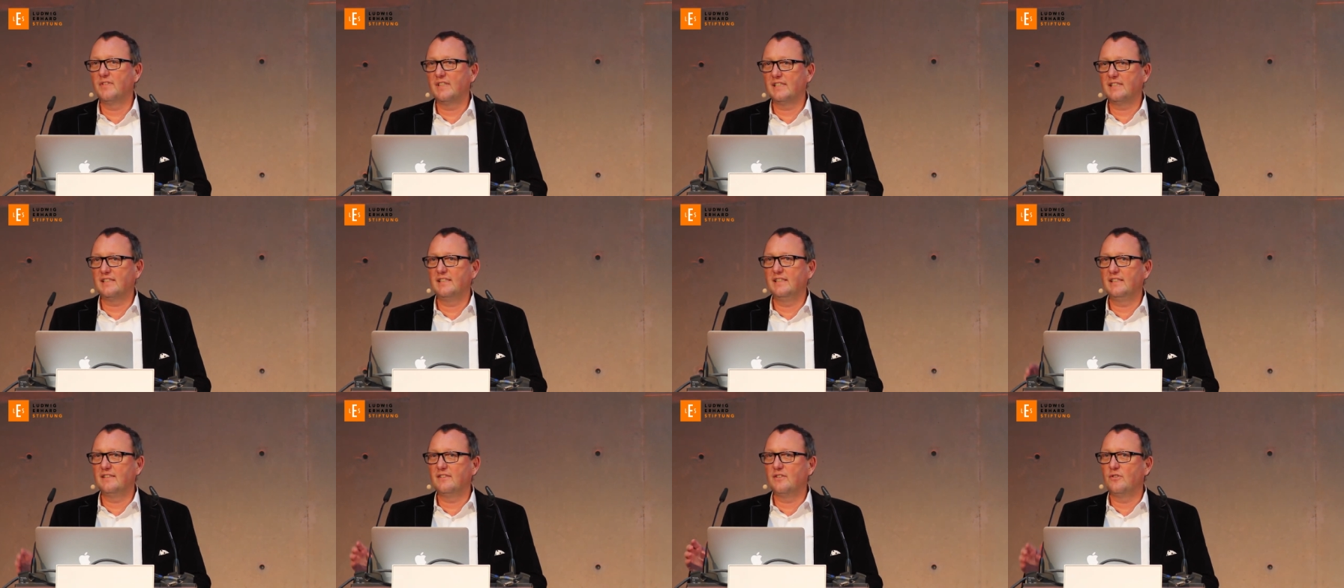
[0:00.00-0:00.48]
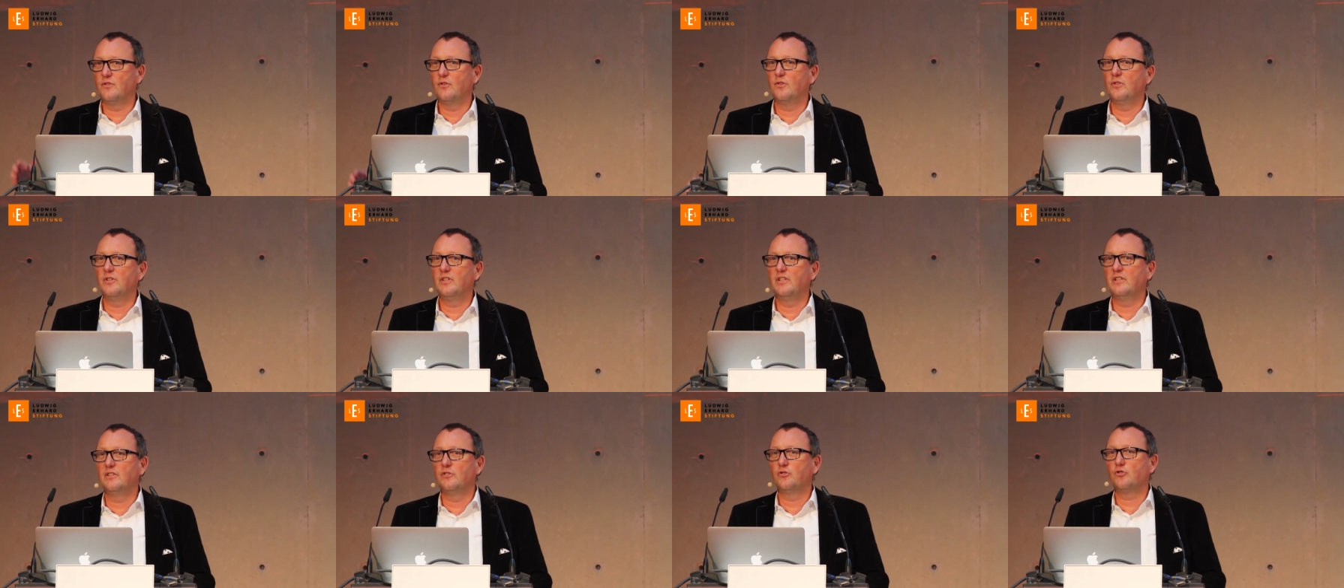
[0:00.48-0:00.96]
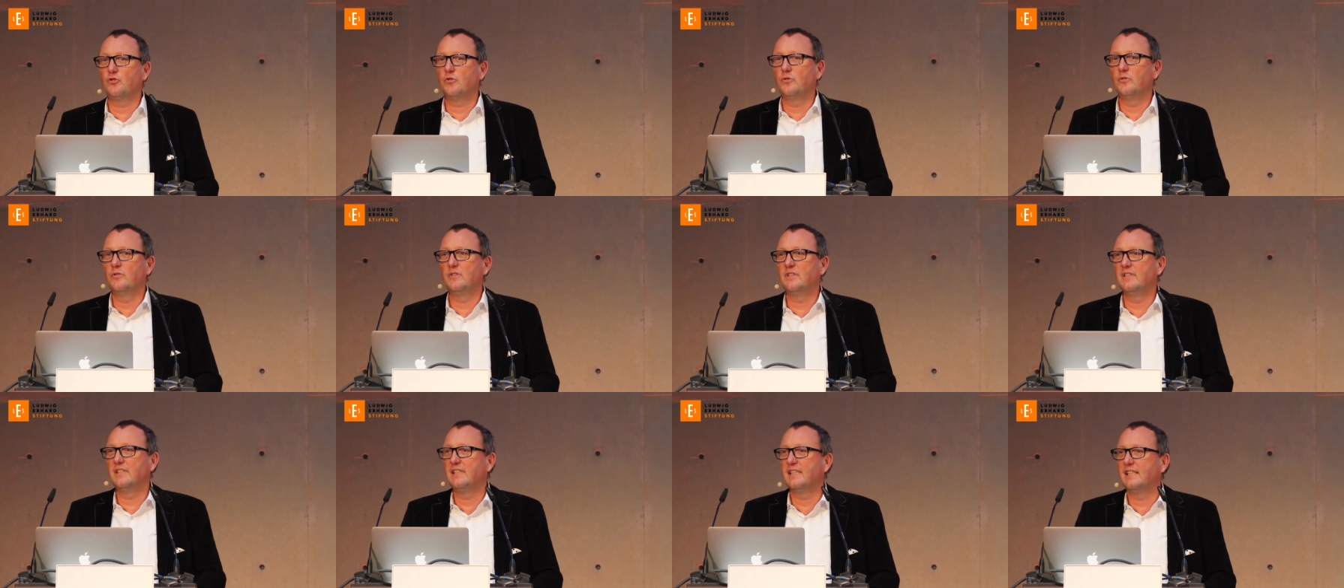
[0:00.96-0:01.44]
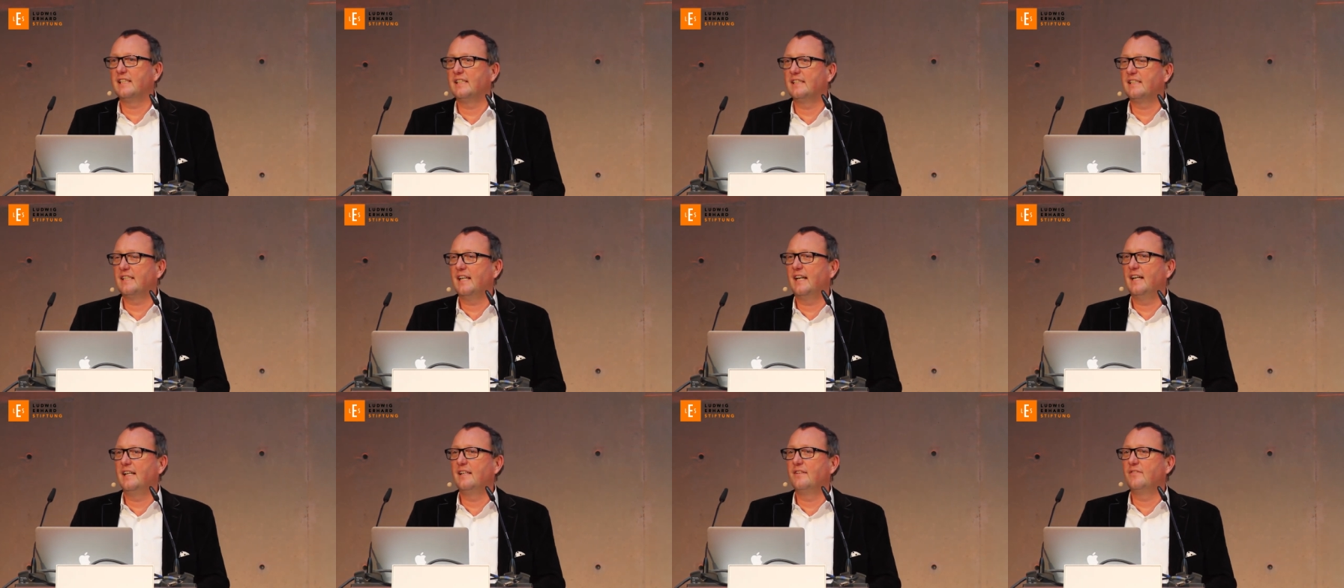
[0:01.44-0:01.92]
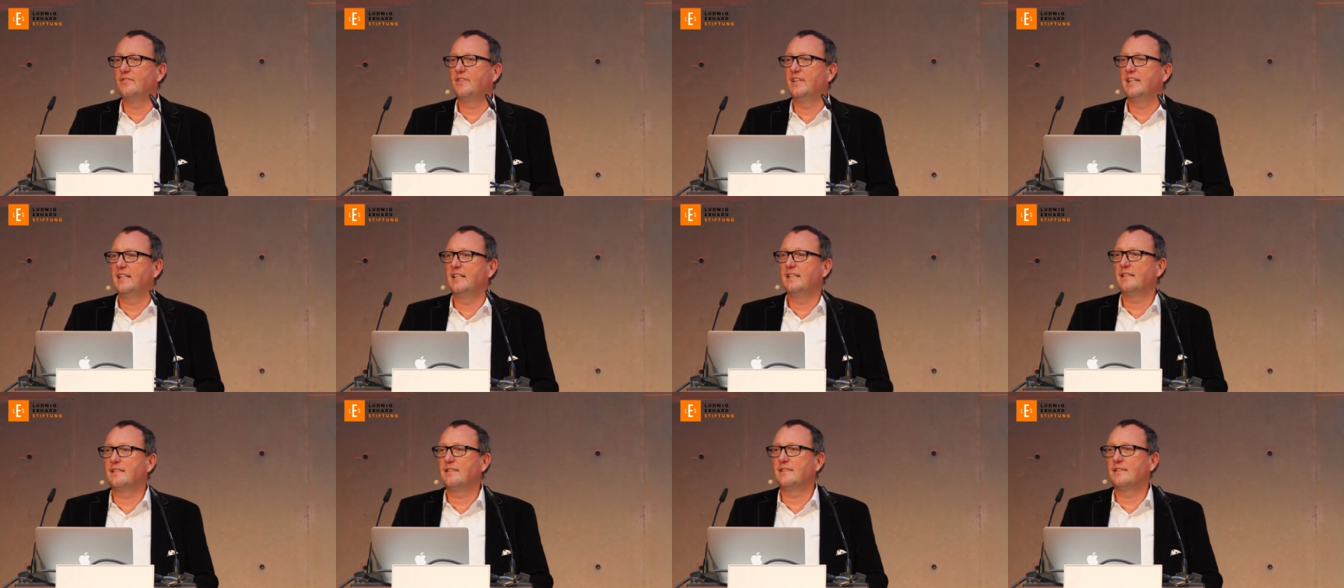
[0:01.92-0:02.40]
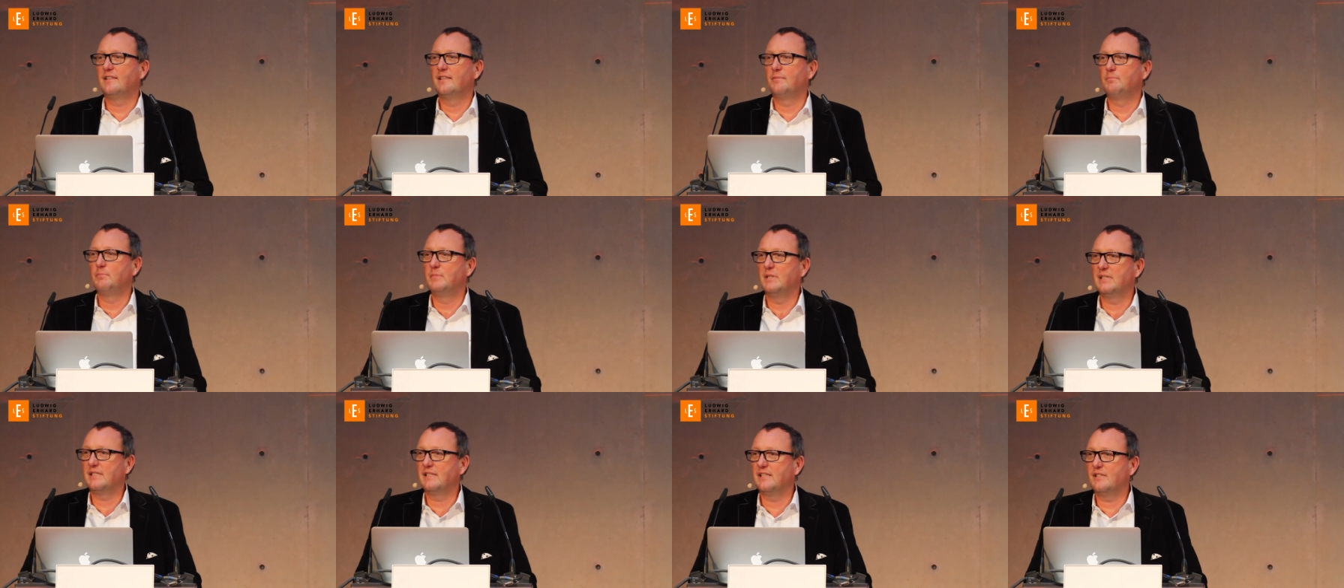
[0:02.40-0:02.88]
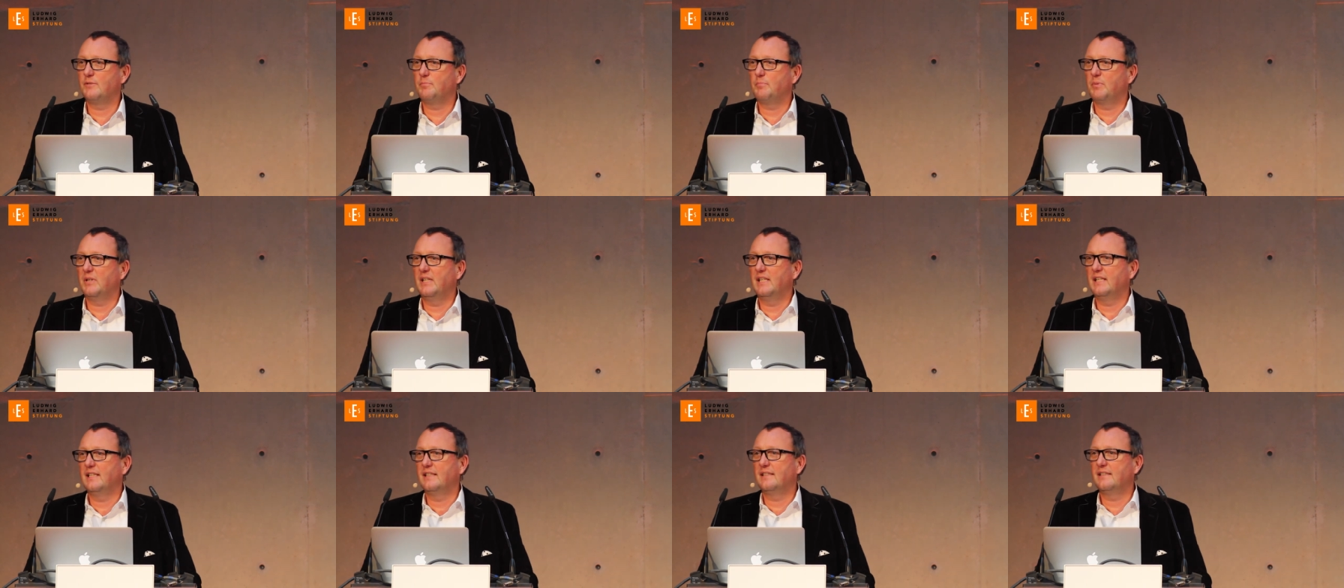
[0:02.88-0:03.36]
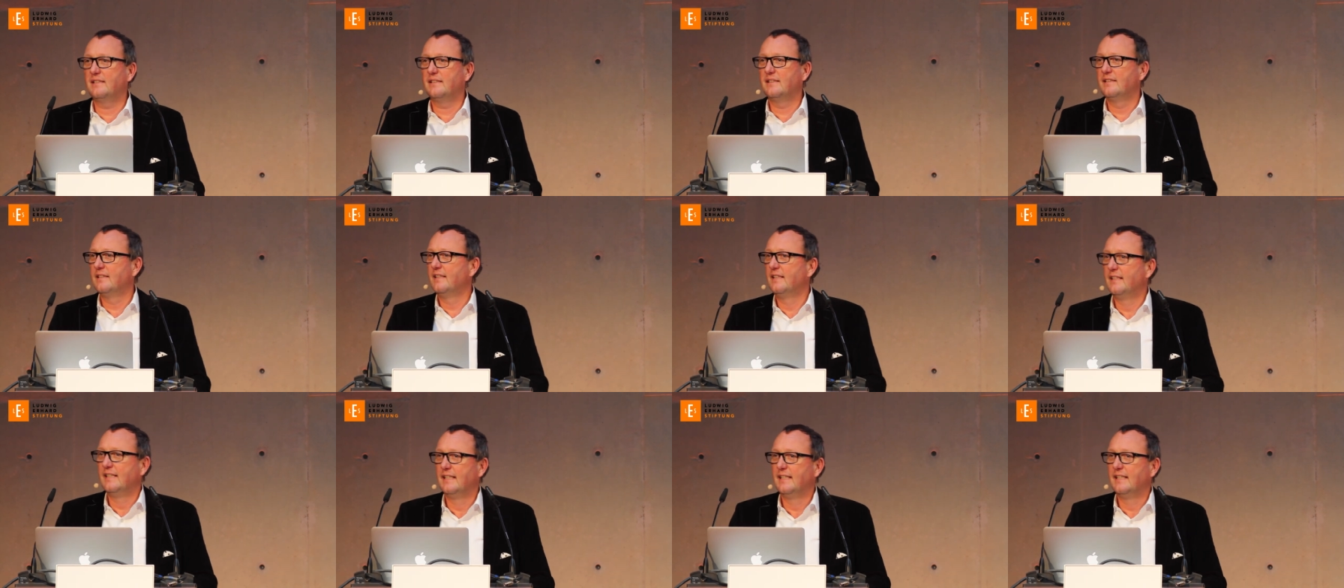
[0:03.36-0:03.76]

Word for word: was diese neue, schöne digitale Welt mit sich bringt,